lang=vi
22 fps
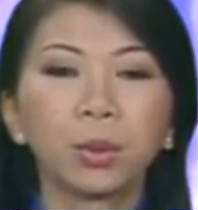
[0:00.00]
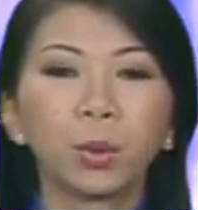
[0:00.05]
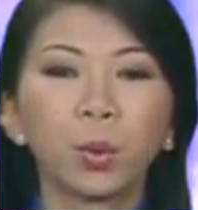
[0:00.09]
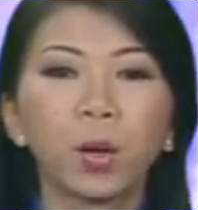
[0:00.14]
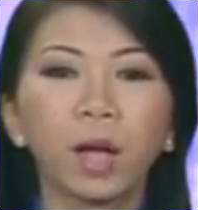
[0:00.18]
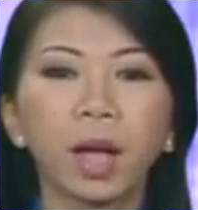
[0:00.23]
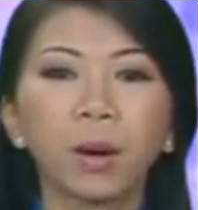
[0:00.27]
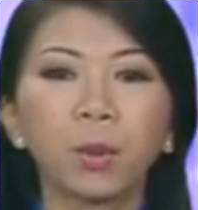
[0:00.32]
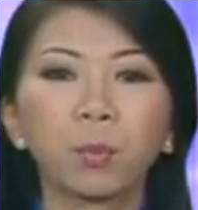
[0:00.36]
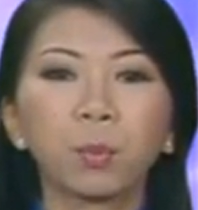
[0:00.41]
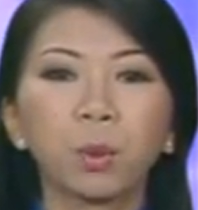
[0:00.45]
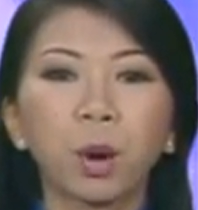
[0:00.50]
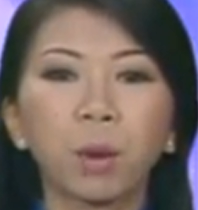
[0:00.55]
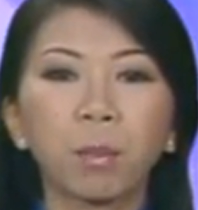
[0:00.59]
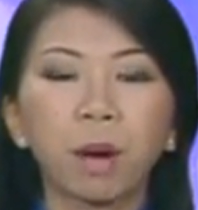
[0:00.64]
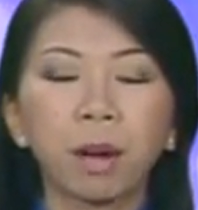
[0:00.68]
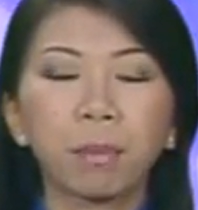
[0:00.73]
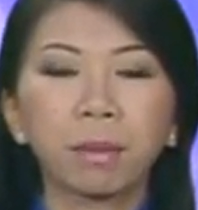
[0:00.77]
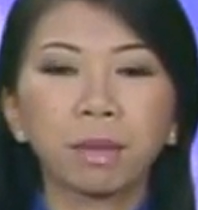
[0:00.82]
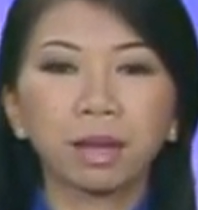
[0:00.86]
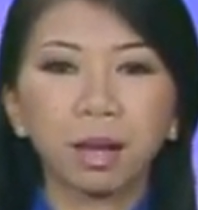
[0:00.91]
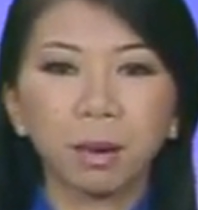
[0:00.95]
Thuyền Nga cùng Toàn
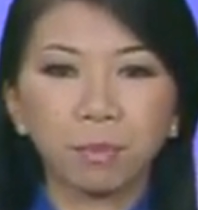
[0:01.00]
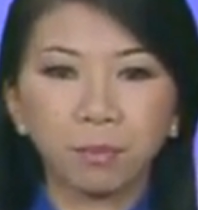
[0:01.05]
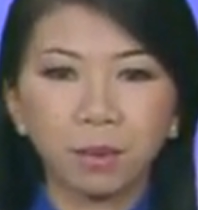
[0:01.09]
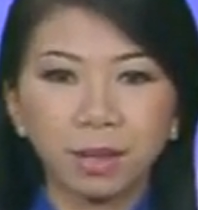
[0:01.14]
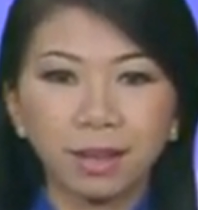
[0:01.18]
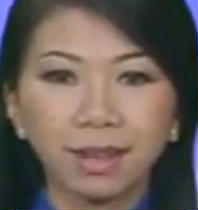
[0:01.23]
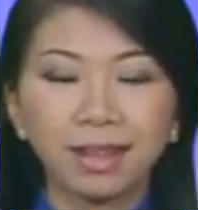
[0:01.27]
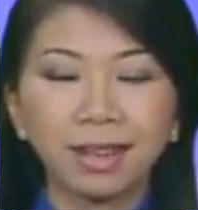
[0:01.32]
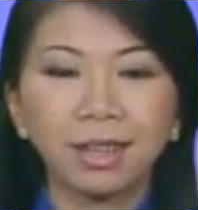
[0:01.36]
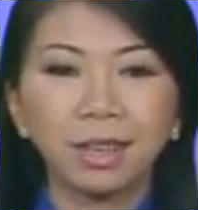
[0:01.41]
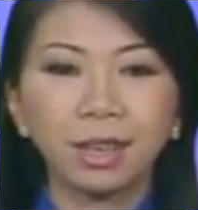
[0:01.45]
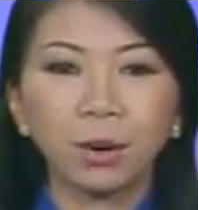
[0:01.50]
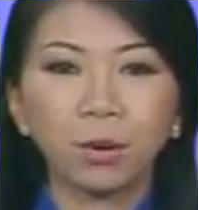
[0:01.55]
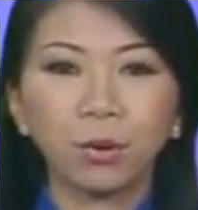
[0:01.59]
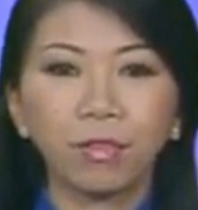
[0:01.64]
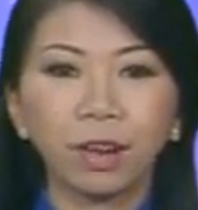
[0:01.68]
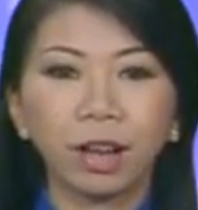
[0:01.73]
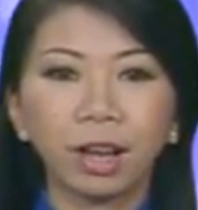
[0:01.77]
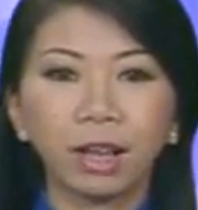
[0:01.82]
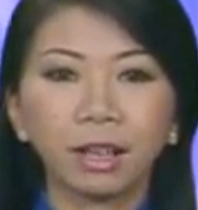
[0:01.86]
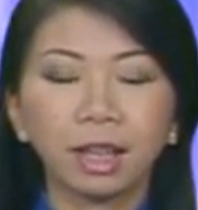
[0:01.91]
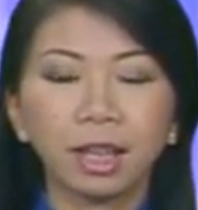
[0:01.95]
30 tập xin kính chào quý
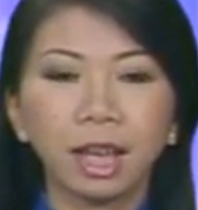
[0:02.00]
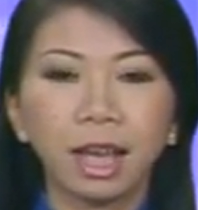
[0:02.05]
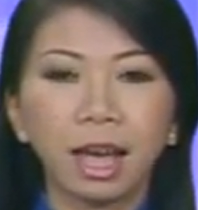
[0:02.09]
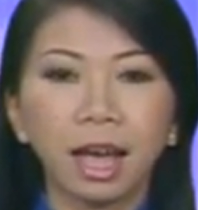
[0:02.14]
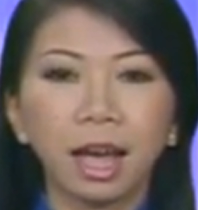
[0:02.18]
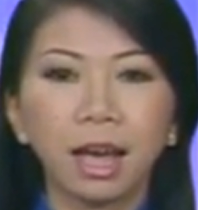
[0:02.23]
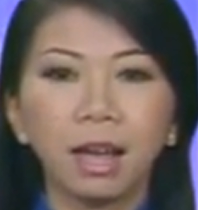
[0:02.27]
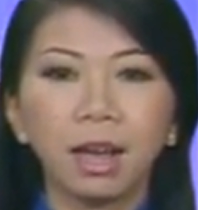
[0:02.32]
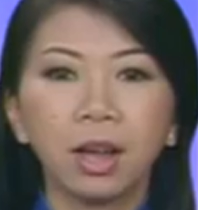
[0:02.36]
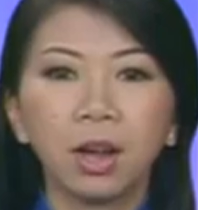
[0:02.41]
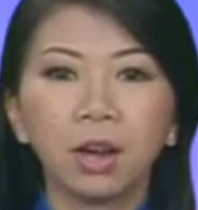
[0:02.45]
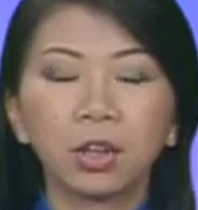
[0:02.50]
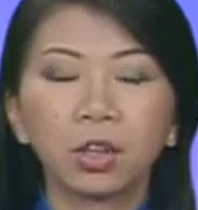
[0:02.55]
vị khán thính giả.